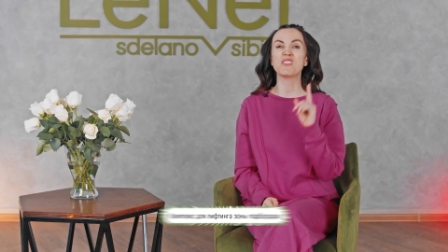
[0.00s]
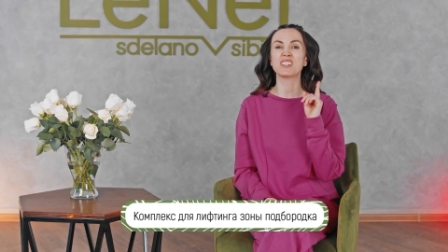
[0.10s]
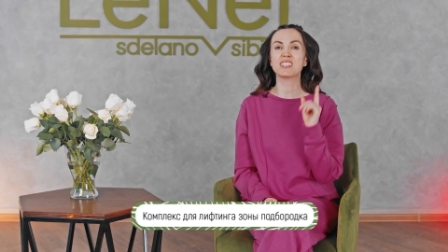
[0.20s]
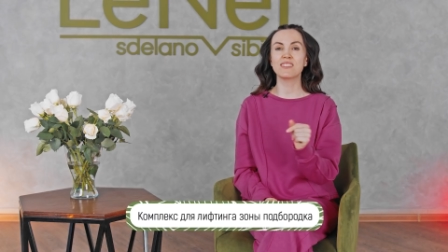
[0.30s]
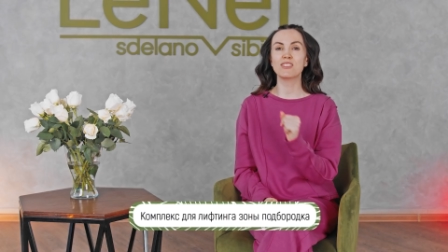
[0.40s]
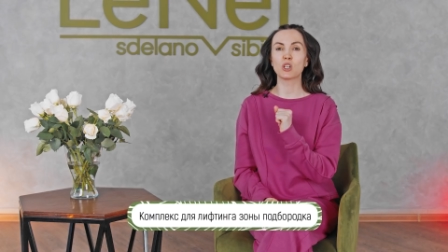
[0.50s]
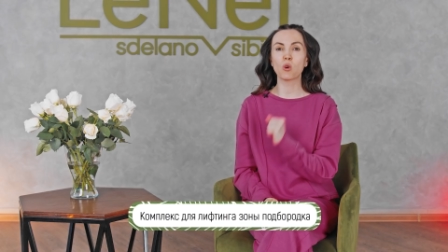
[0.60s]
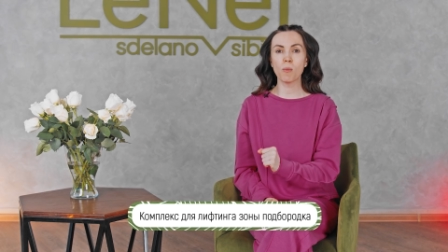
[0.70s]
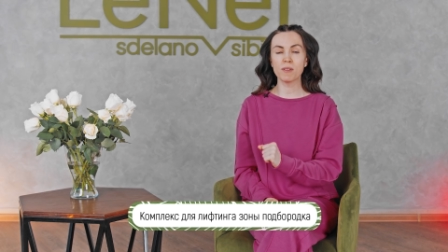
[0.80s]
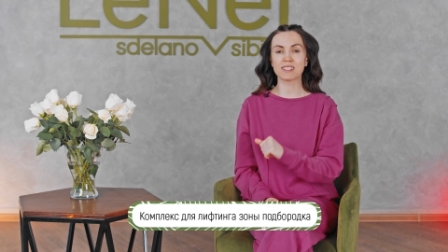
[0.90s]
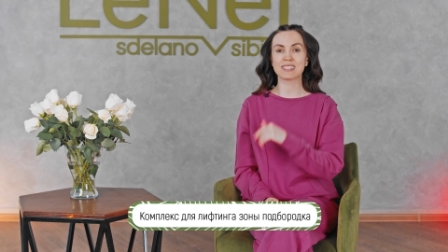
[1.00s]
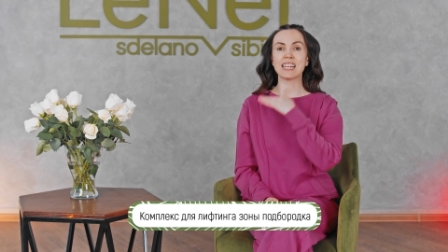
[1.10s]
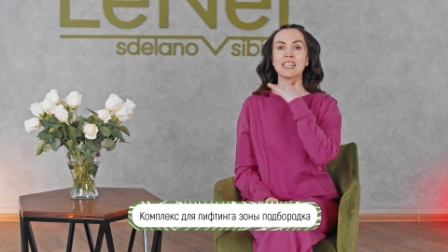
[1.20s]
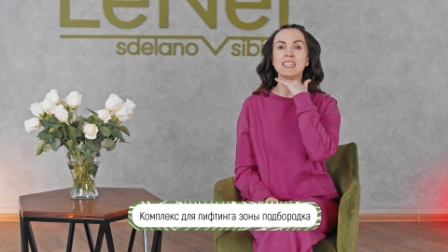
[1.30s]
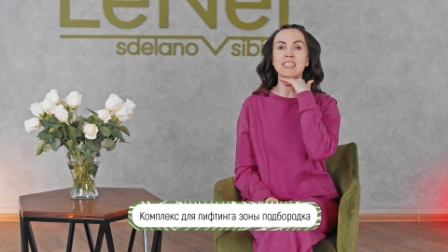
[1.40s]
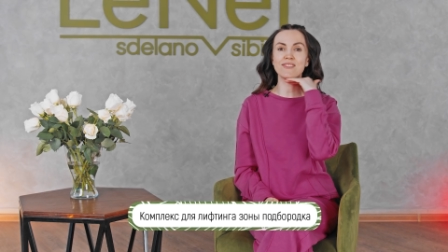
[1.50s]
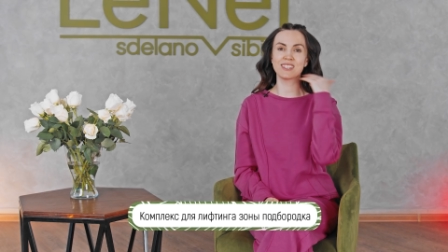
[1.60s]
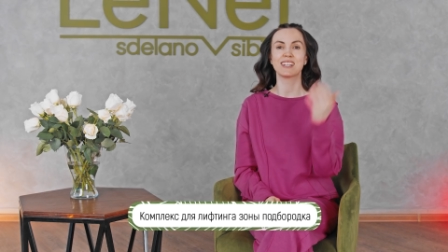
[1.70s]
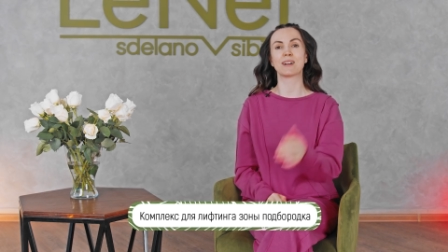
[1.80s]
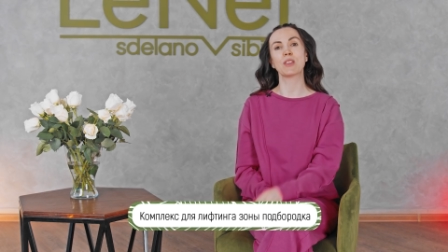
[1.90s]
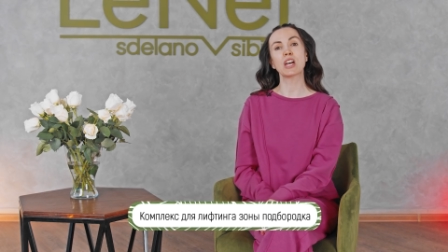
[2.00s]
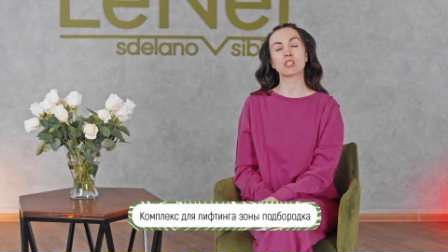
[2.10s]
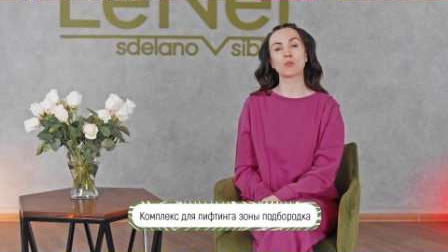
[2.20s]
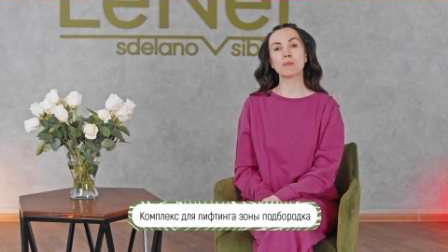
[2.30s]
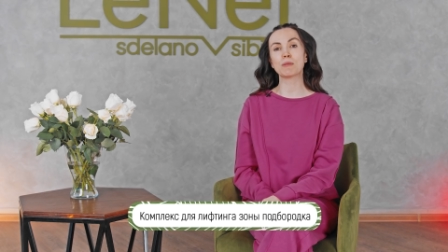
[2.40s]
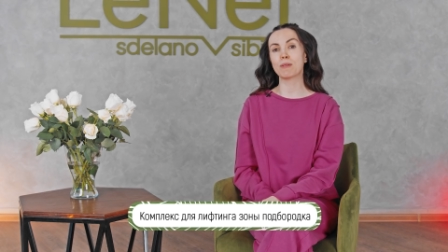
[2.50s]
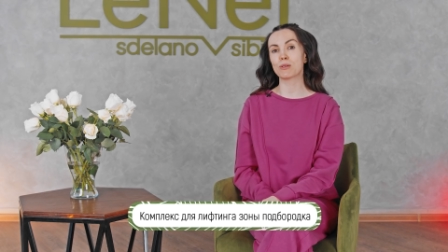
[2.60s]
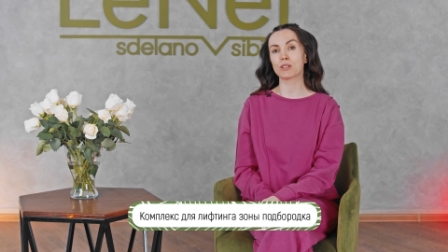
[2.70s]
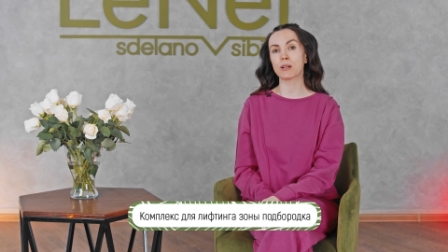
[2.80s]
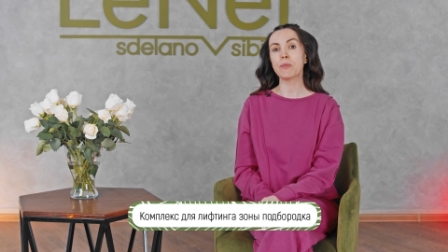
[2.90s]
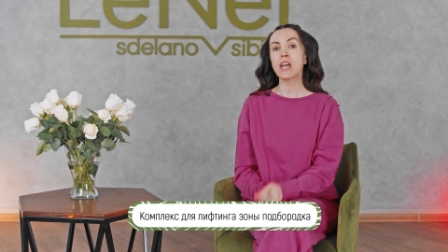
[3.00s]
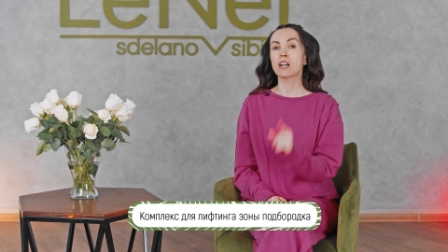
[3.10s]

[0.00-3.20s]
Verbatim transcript: эффективный комплекс для лифтинга зоны подбородка,